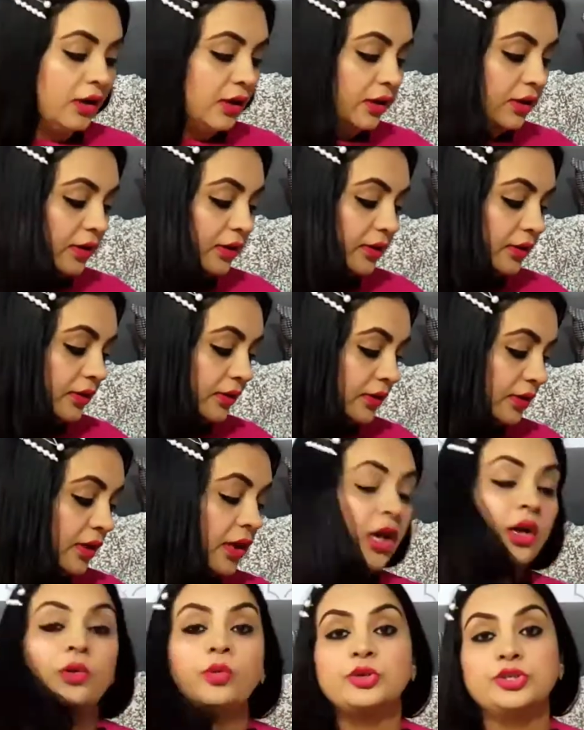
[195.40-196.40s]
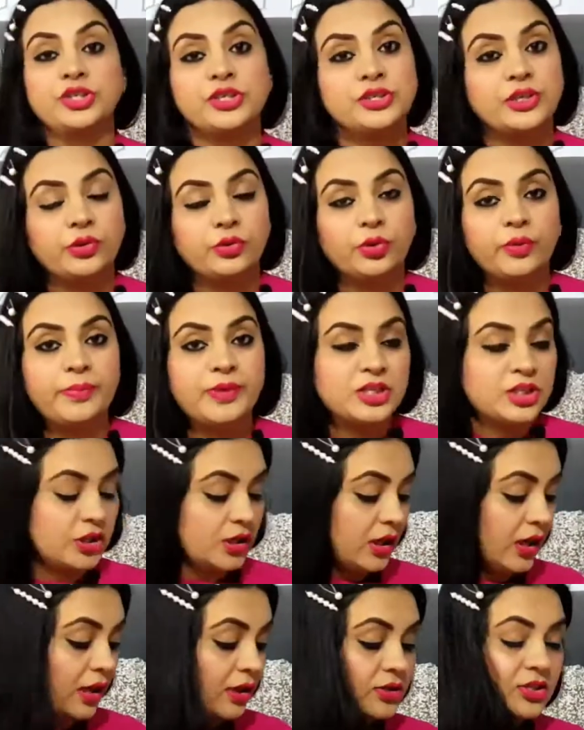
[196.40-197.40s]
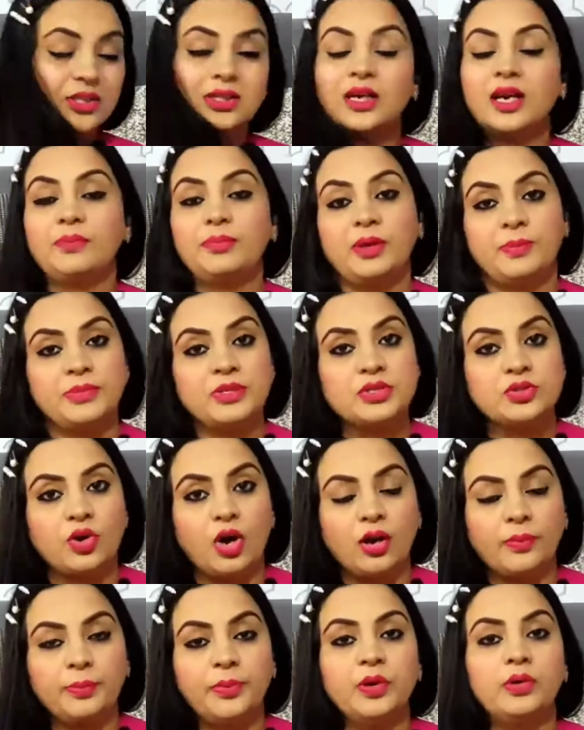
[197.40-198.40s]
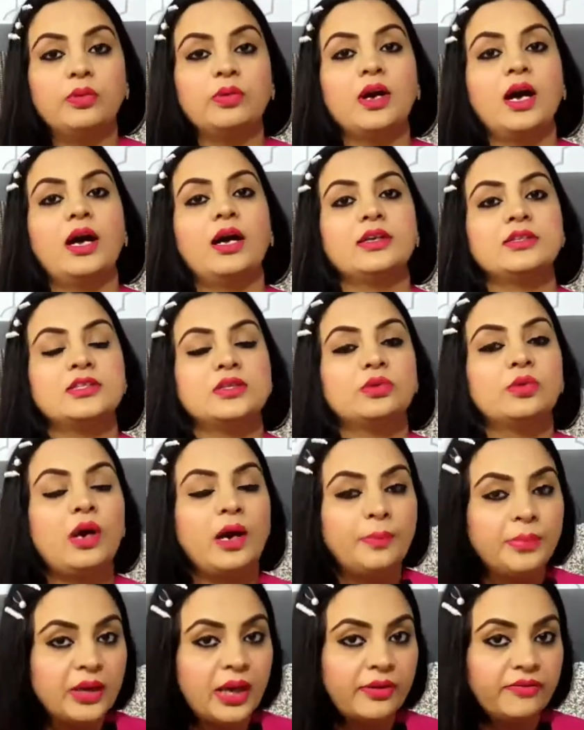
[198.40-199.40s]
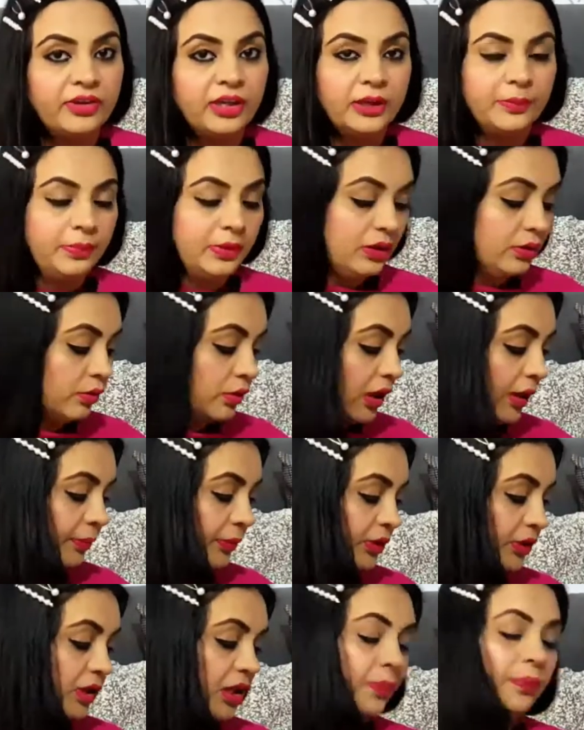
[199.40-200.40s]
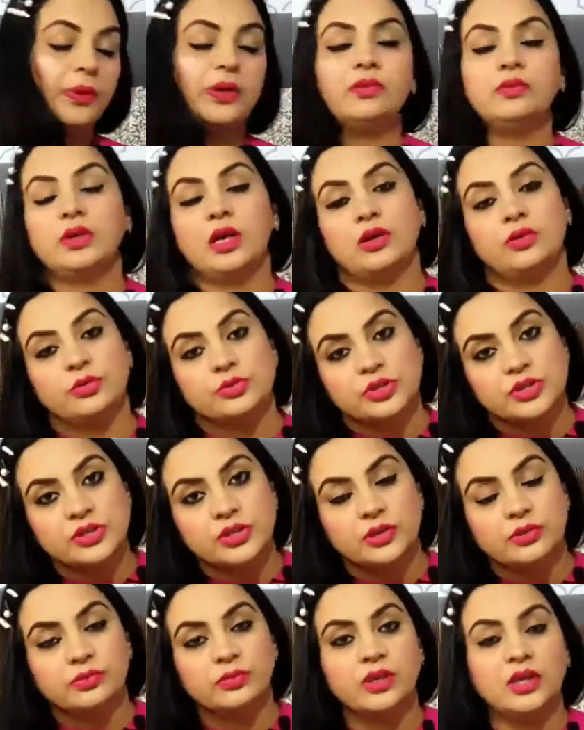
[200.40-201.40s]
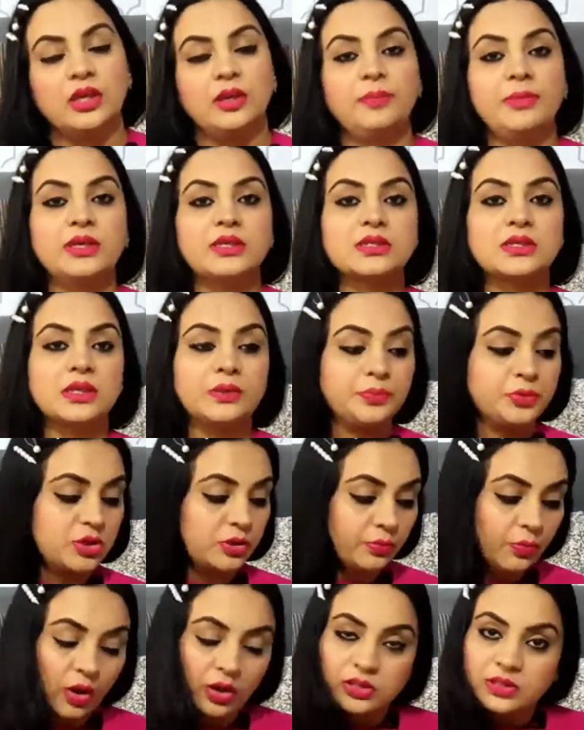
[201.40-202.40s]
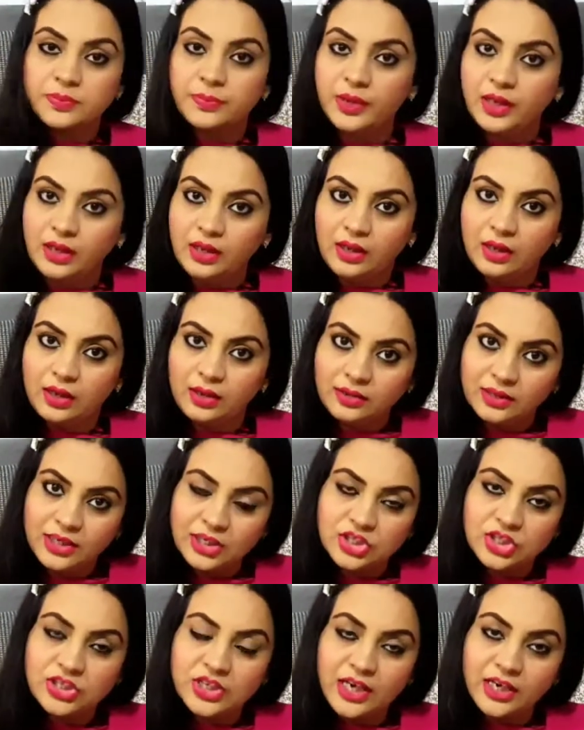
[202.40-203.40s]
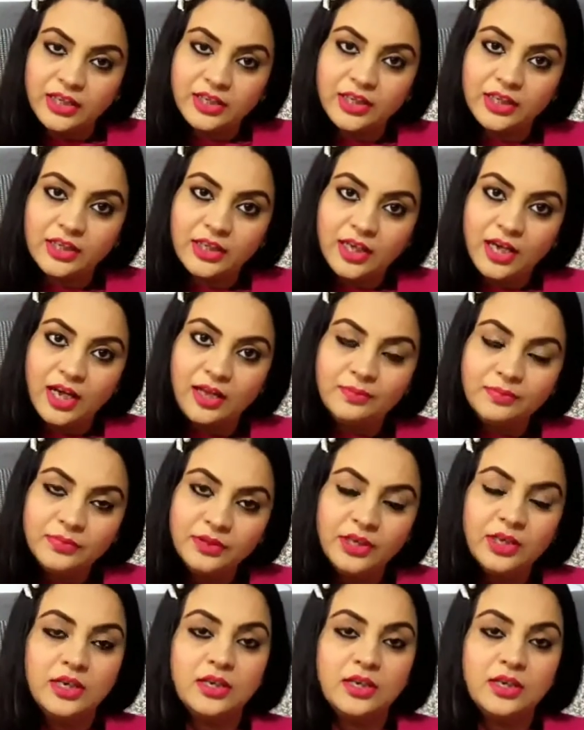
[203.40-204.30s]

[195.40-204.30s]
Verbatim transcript: कोशिश करूँगी मैं जितना जितना भी अभी स्टॉक में होगा जो अभी अवेलेबल होगा मंत्रा पे उनका कोशिश करूँगी कि मैं डिस्क्रिप्शन बॉक्स में नीचे जाके देखिए आप